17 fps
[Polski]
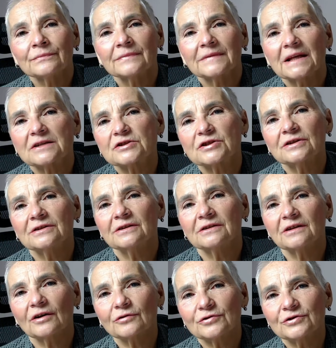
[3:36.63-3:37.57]
te
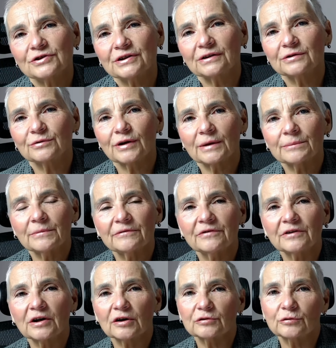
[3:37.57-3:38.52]
czynności, które my
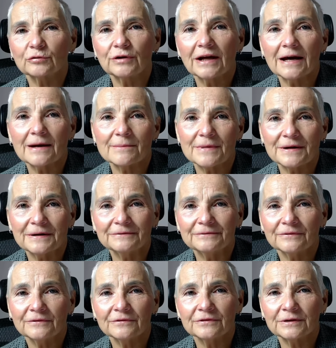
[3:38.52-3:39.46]

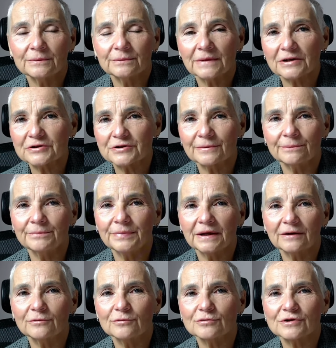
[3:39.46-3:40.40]
wykonujemy w tym naszym
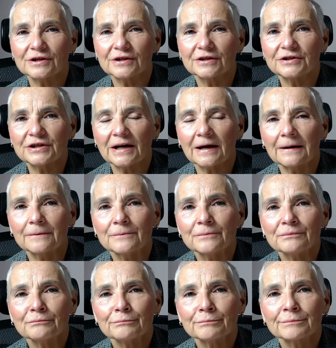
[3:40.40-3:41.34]
biegu życia,
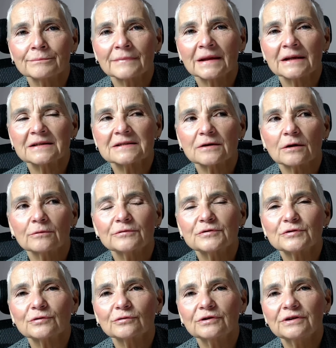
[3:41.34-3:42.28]
są
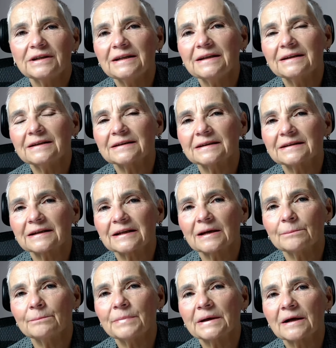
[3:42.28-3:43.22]
wśród nich te
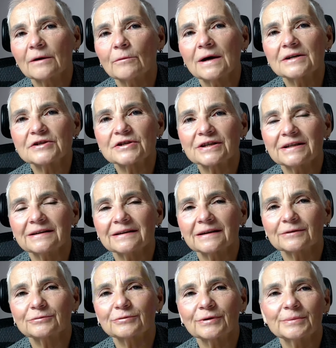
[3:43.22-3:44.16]
takie perełeczki,
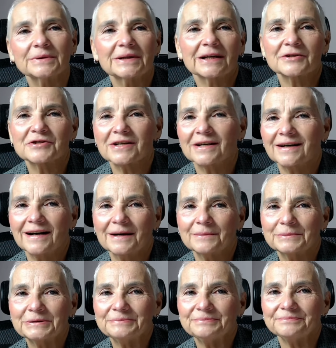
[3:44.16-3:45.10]
na które my tak
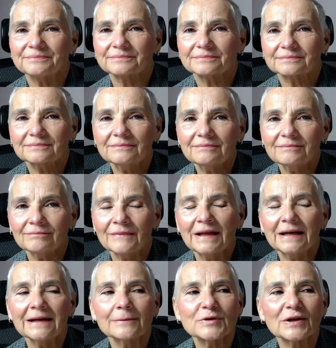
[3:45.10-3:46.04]
czekamy.
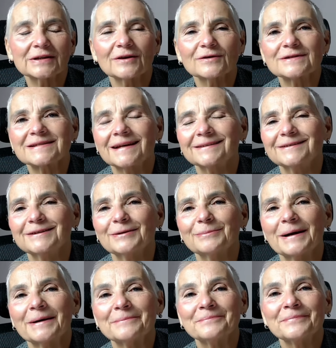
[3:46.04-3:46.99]
Ja na przykład ostatnio
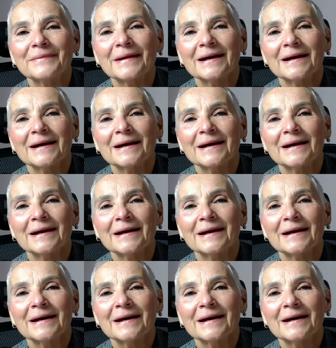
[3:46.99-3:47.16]
mam